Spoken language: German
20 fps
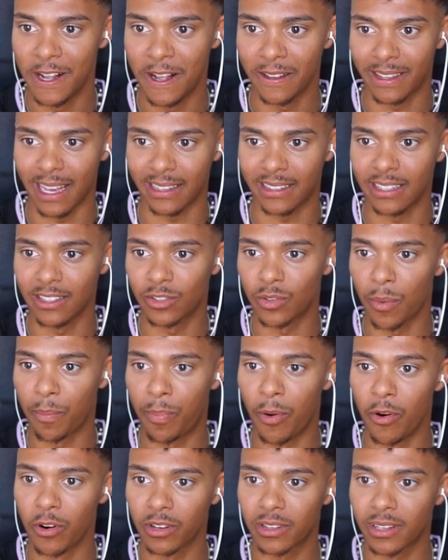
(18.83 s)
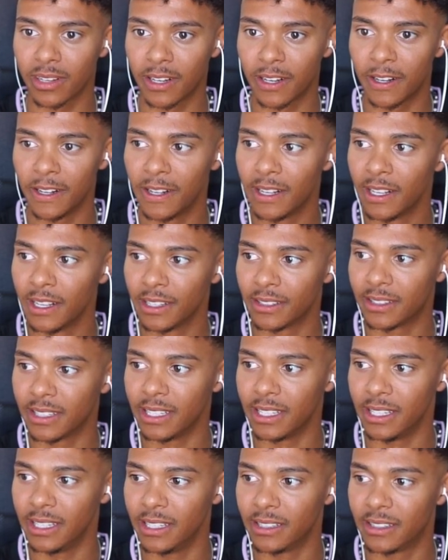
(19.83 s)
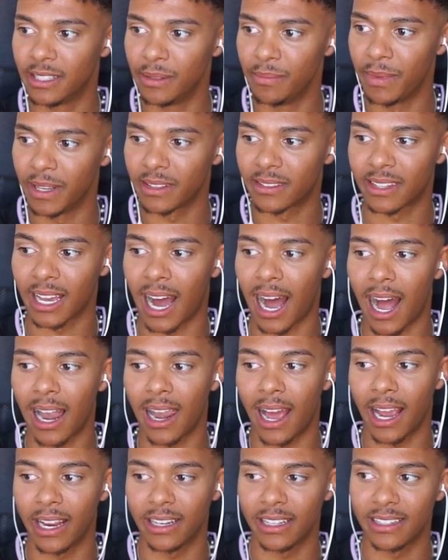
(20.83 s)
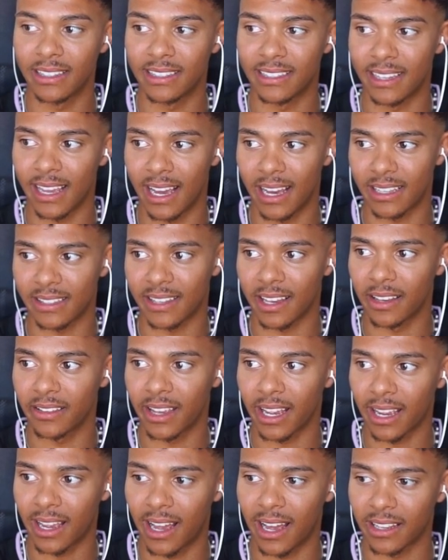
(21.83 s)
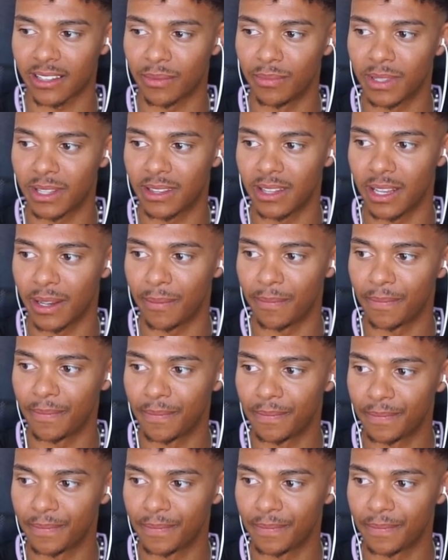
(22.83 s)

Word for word: Das sind so Punkte, die, die mental einen sehr, sehr, sehr krass mitnehmen.